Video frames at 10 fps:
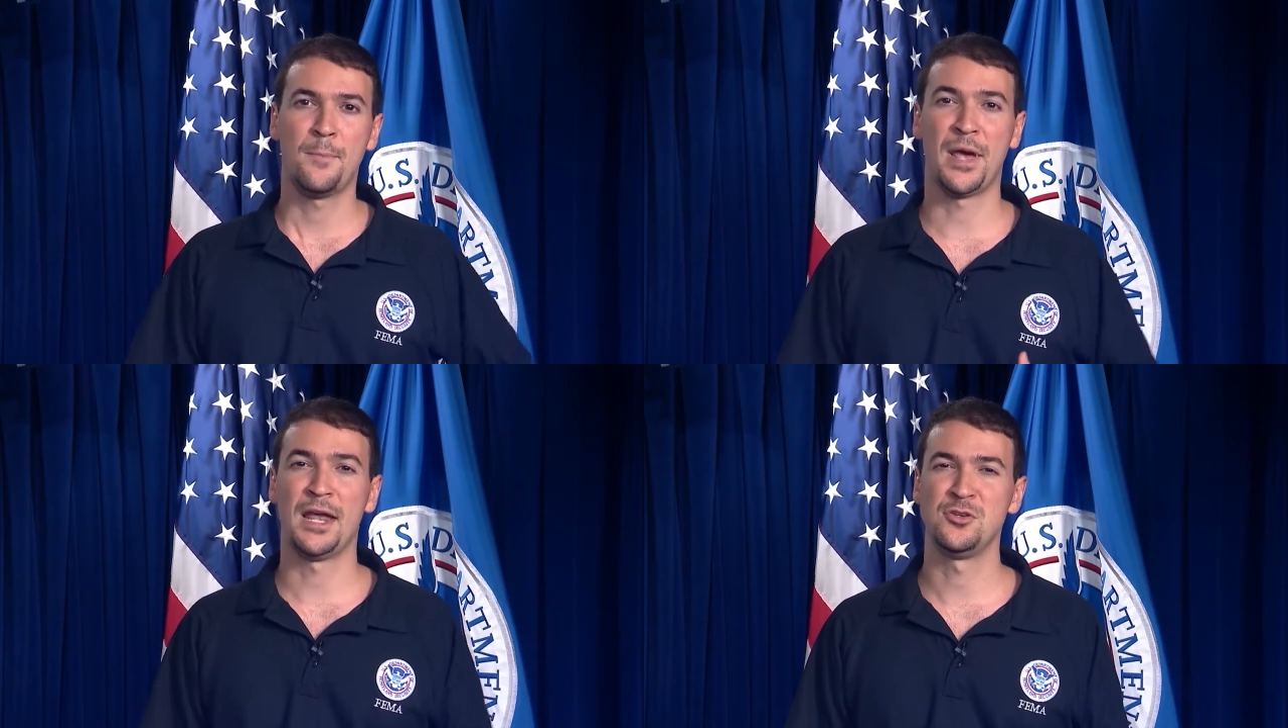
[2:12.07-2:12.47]

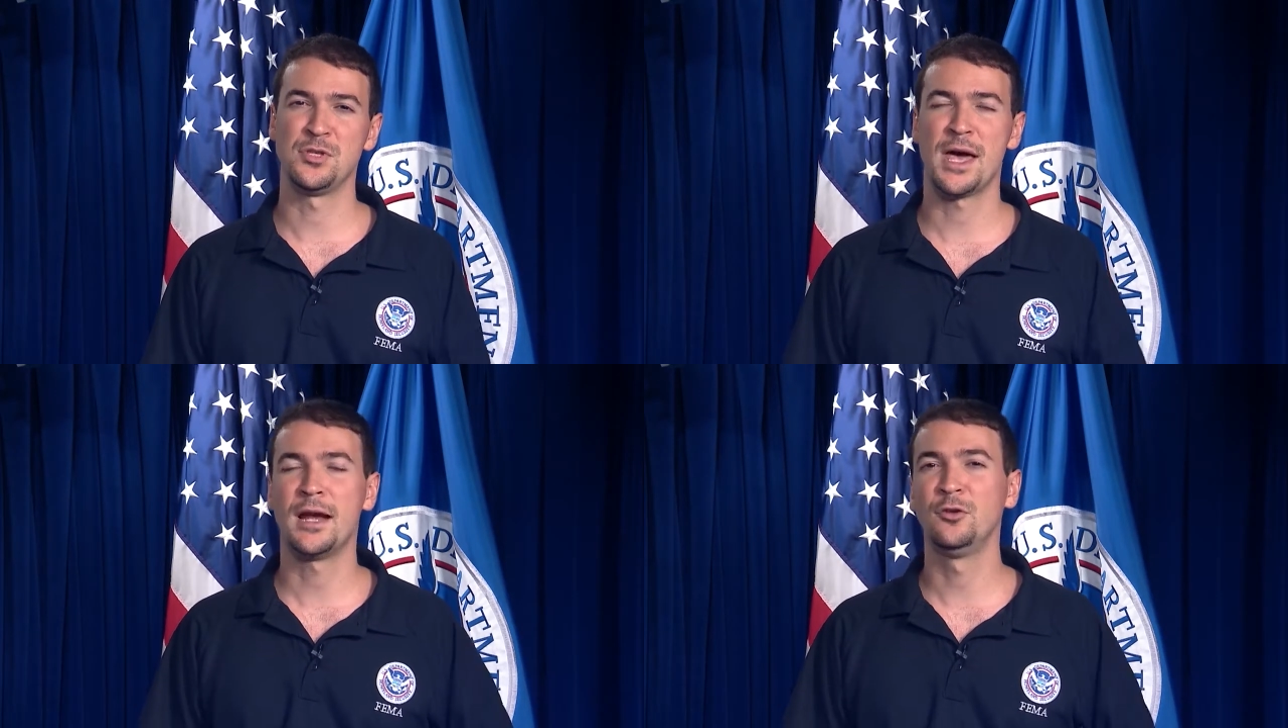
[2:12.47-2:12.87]
Para
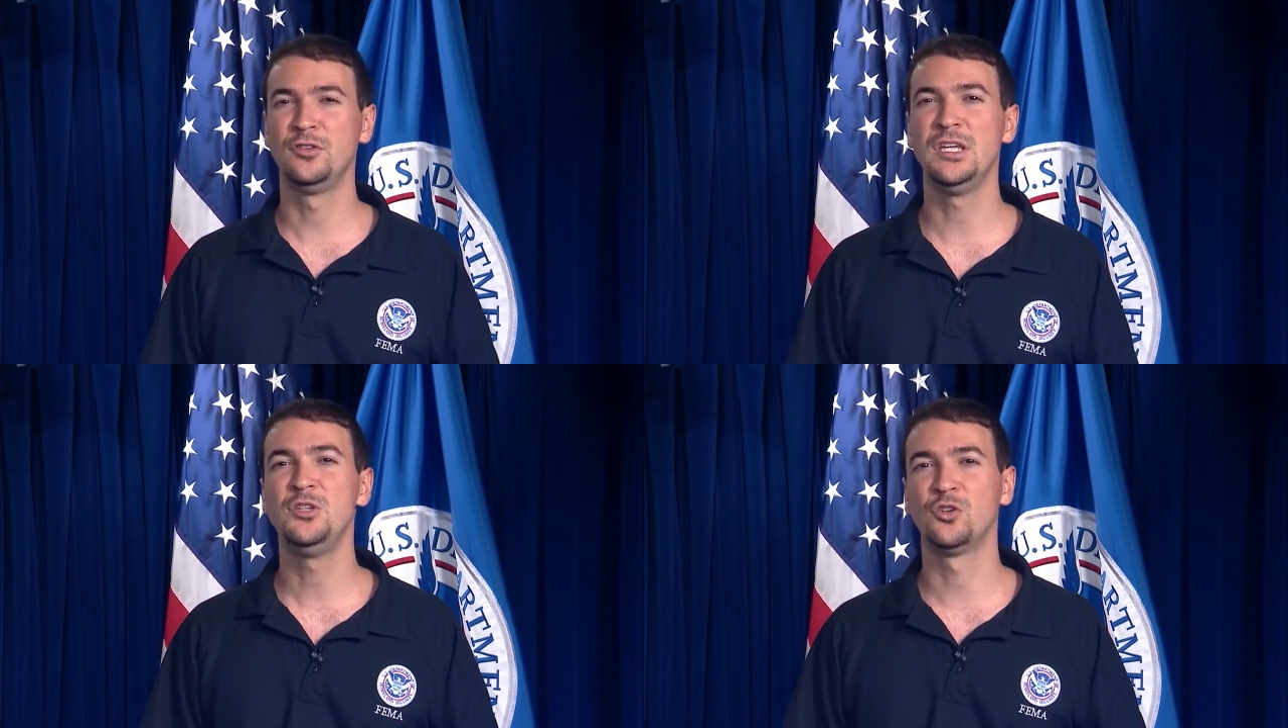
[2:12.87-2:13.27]
ayudar a
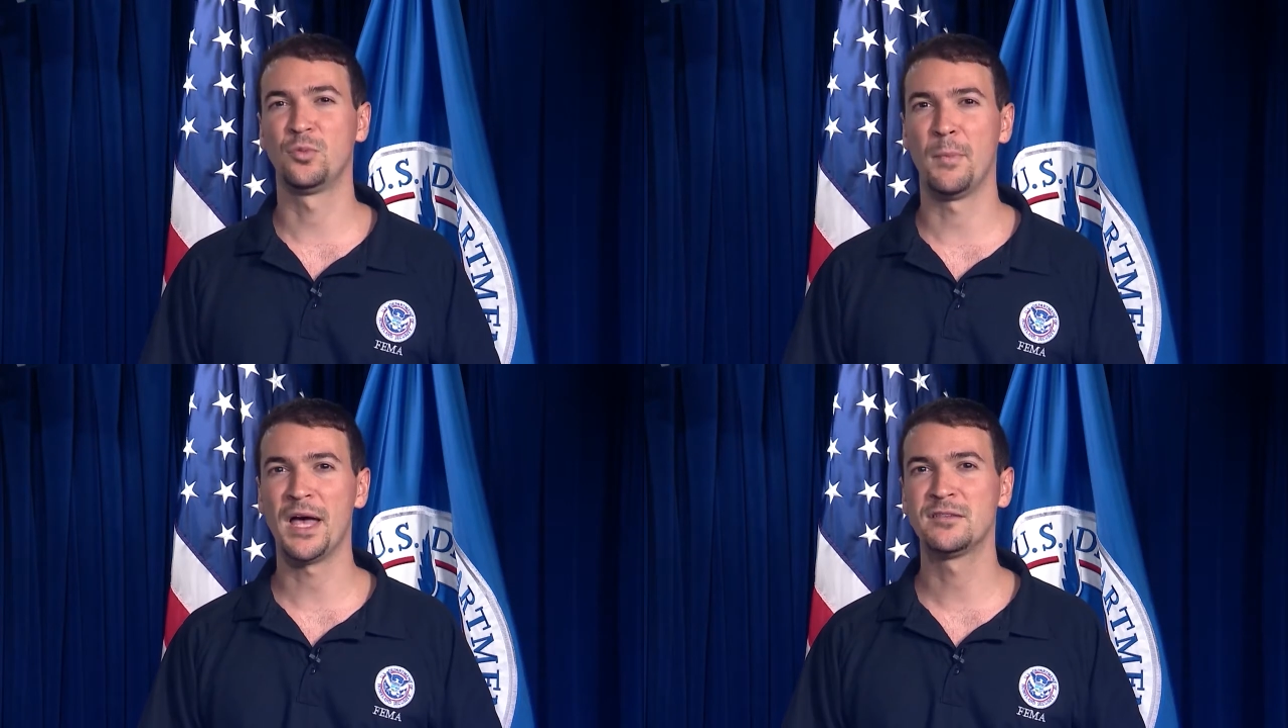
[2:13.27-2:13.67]
los
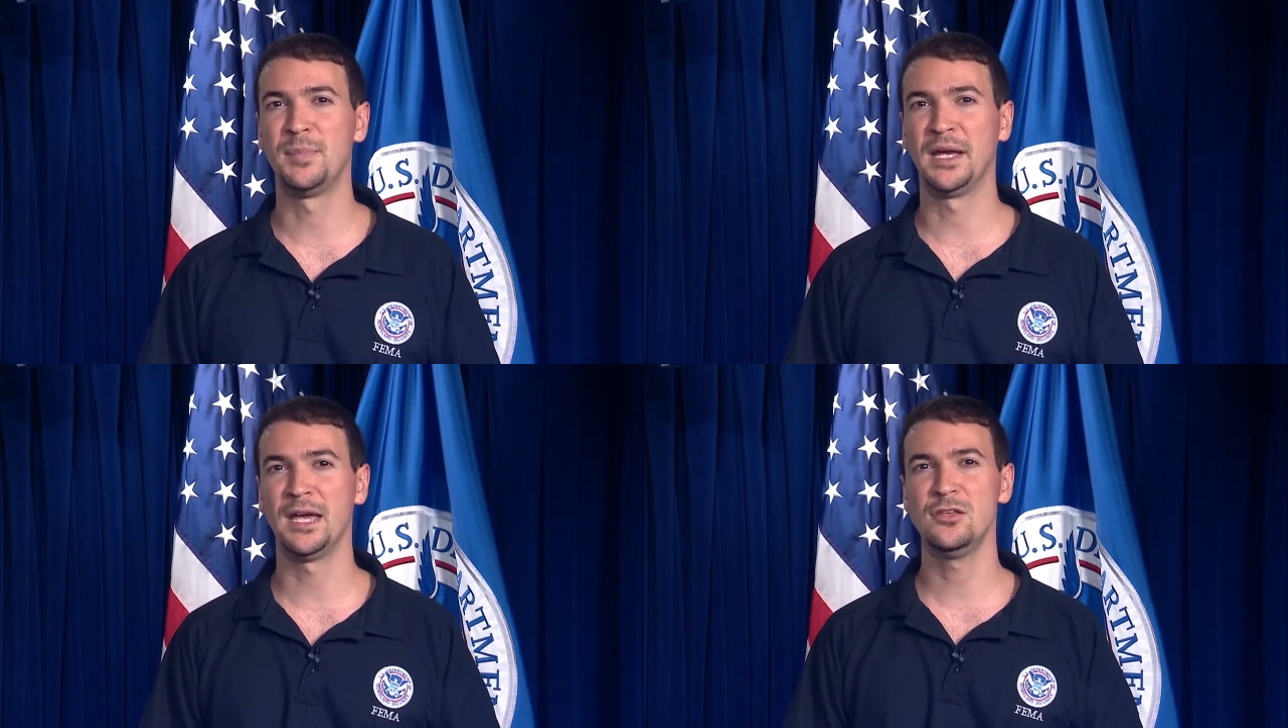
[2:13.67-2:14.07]
niños más
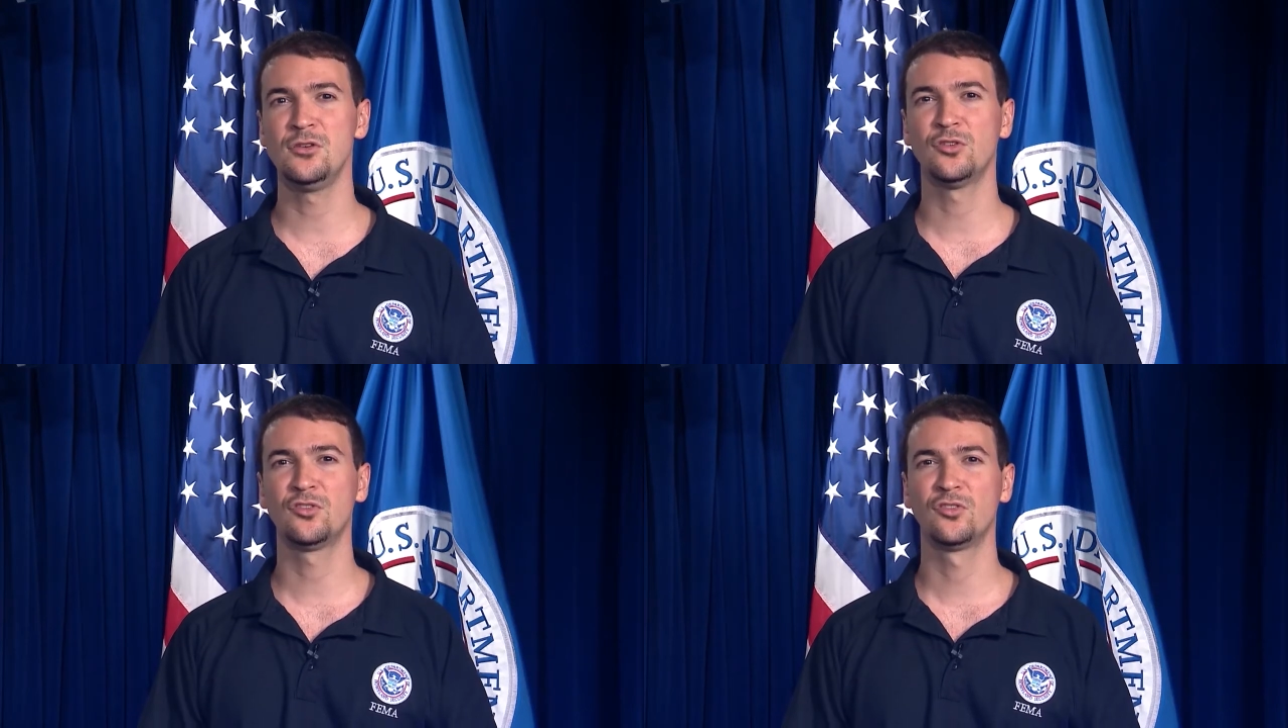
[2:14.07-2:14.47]

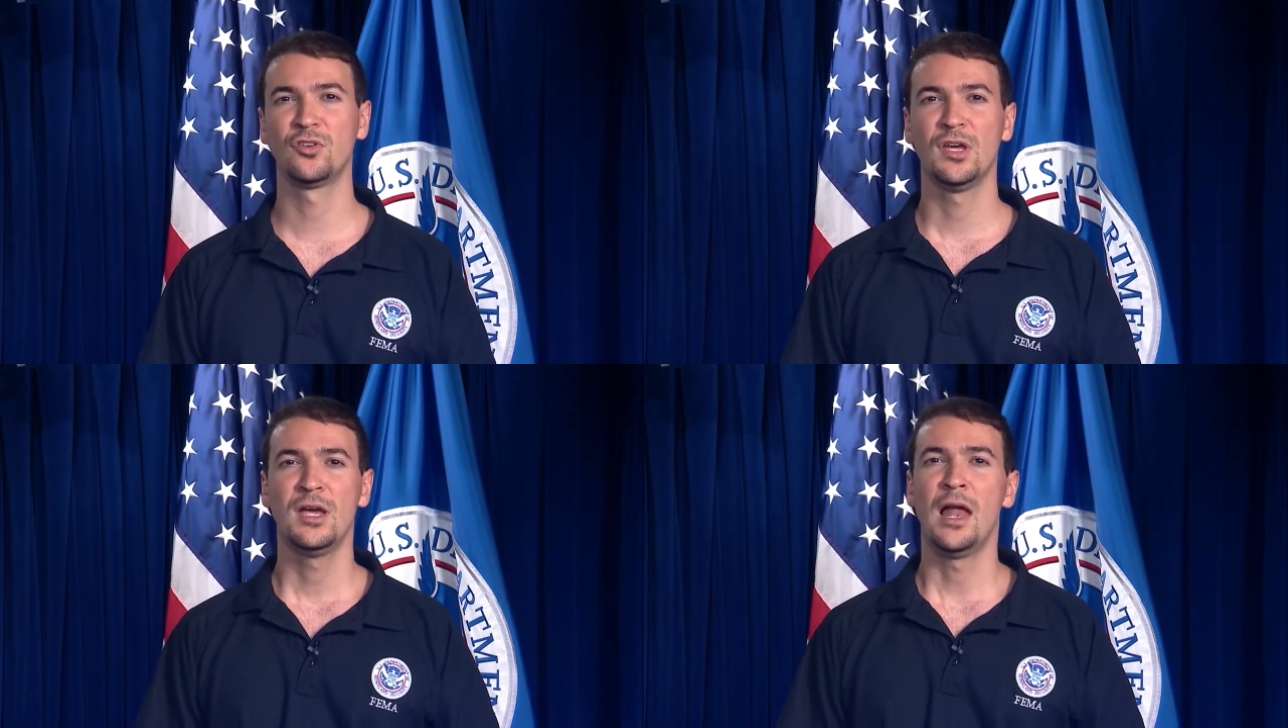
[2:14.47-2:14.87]
pequeños,